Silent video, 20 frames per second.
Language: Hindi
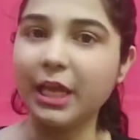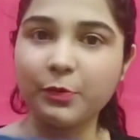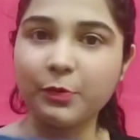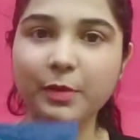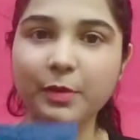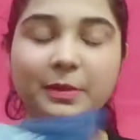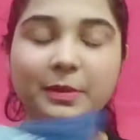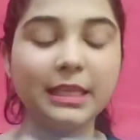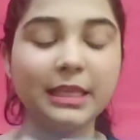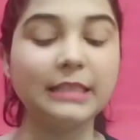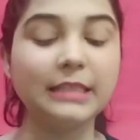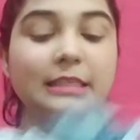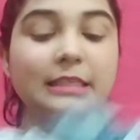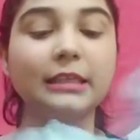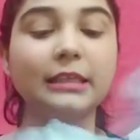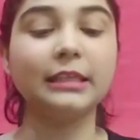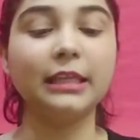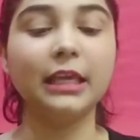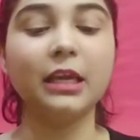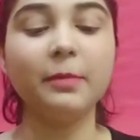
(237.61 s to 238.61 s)
लिंक में भी देख
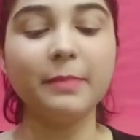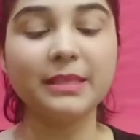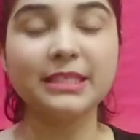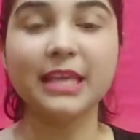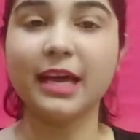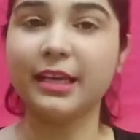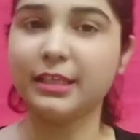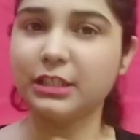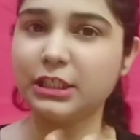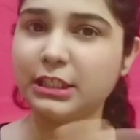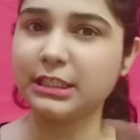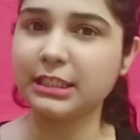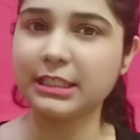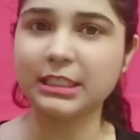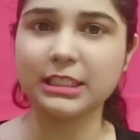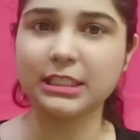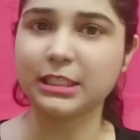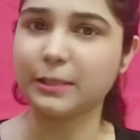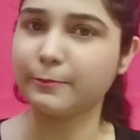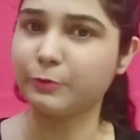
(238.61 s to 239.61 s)
सकते हैं मैं सारी
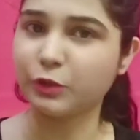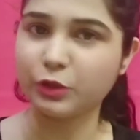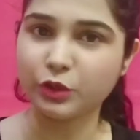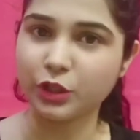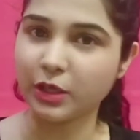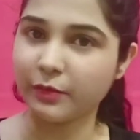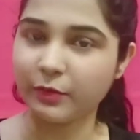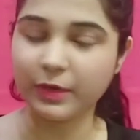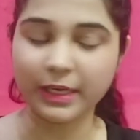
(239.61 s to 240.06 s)
चीज़ें डिस्क्रिप्शन